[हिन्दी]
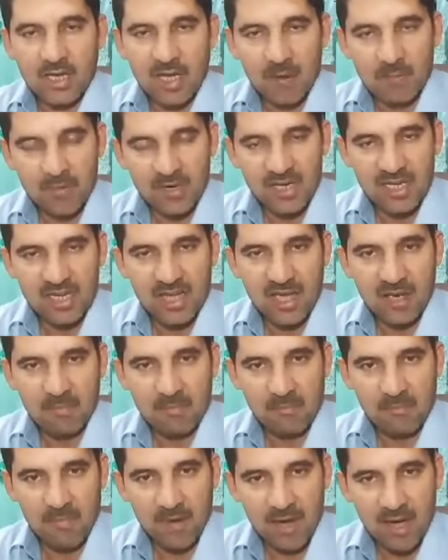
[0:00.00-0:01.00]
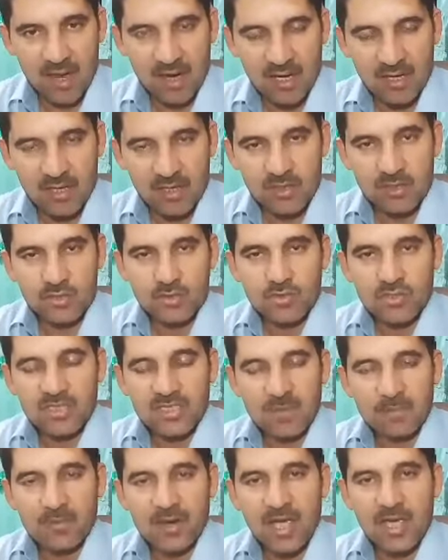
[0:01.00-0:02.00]
कंपनी का माल
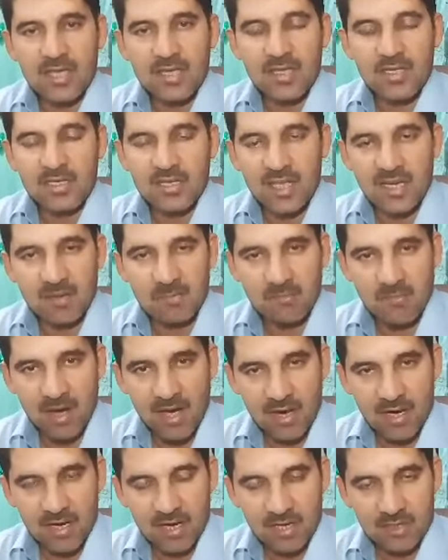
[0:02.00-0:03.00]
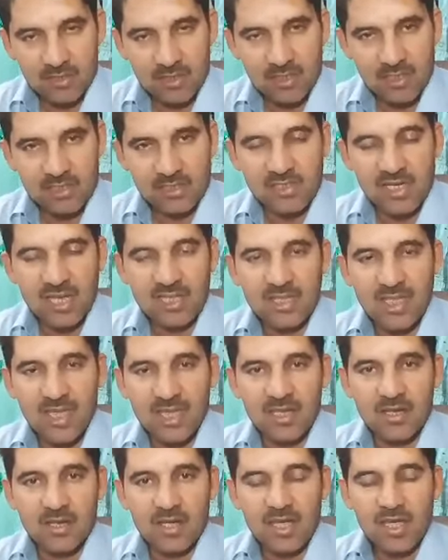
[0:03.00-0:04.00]
सप्लाई यानी माल ज़्यादा